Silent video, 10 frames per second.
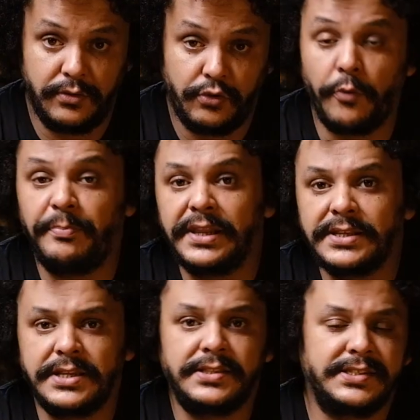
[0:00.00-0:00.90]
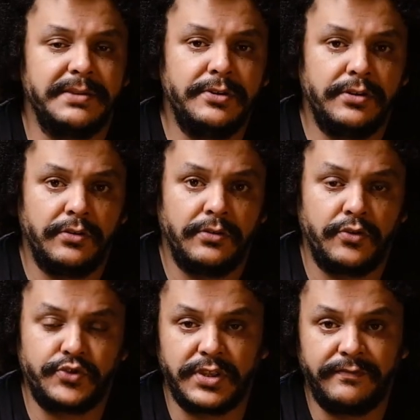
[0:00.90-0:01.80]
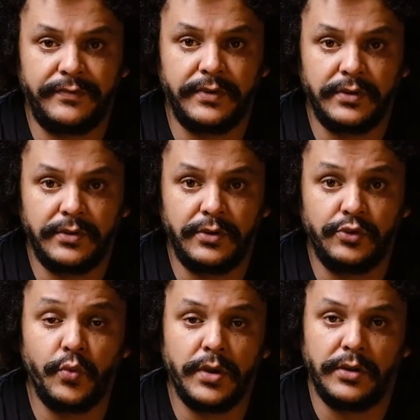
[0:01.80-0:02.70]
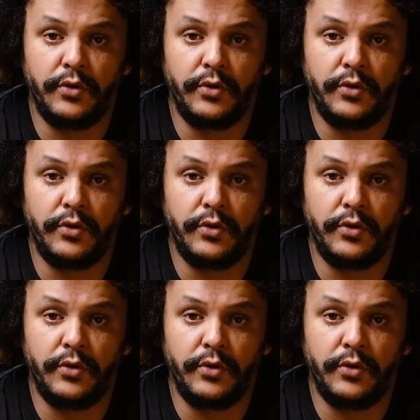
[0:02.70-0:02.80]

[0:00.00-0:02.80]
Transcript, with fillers: الكوبي رايت كيتستعمل خصوصا في دول